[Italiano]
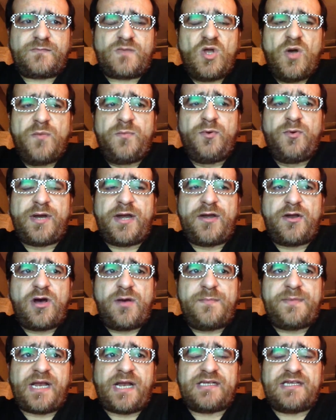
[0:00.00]
oppure
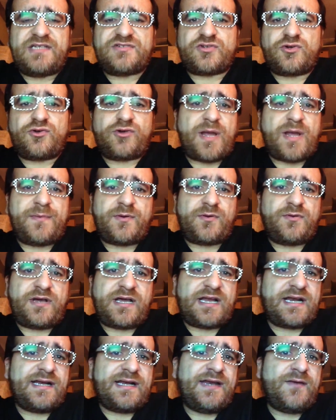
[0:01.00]
no, per adesso non apro un
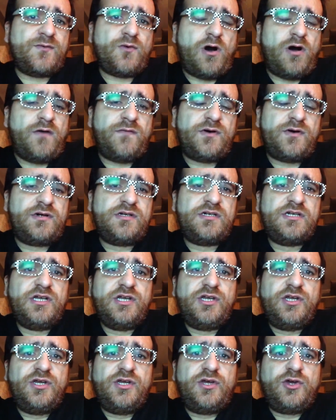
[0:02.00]
canale nuovo,
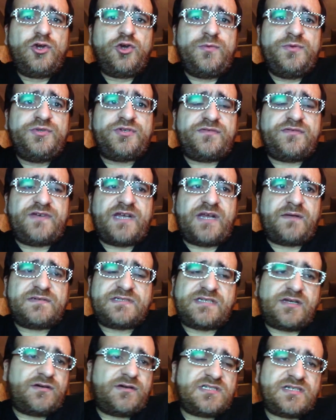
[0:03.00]
comincio a fare
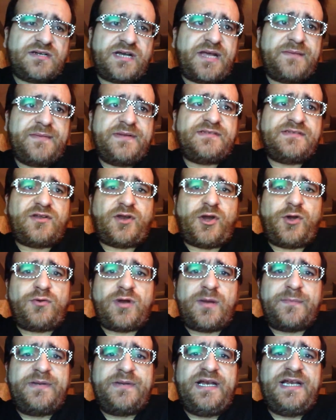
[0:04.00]
queste cose anche a mettere in
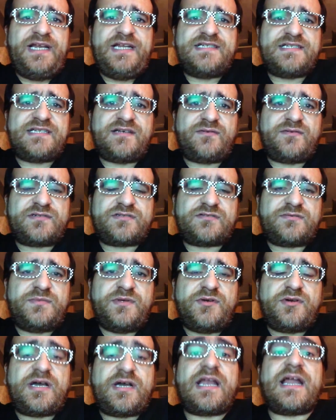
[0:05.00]
una playlist in questo
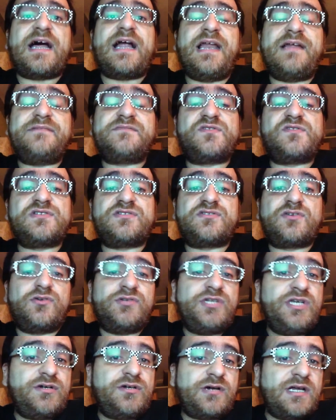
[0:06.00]
mio canale. Questo lo
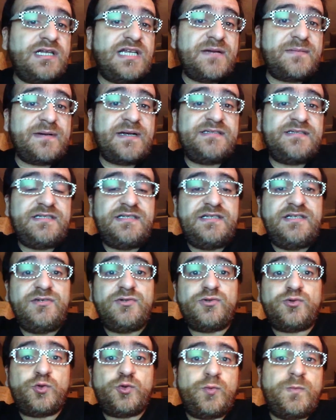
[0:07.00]
dico agli amanti di
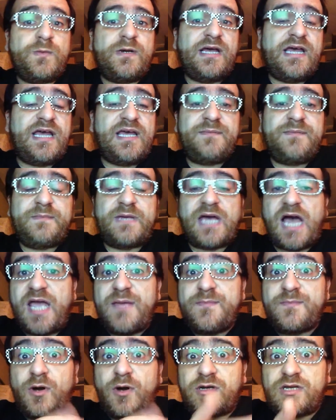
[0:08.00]
YouTube e
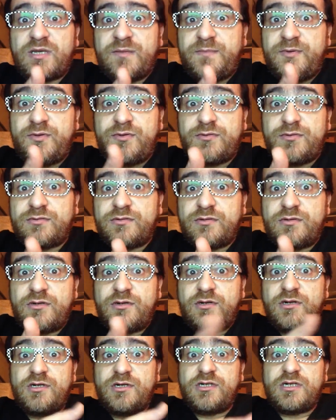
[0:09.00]
ai pochi più
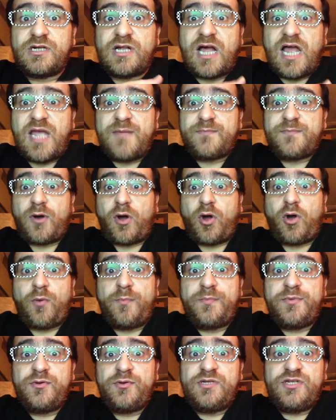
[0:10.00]
ai poco più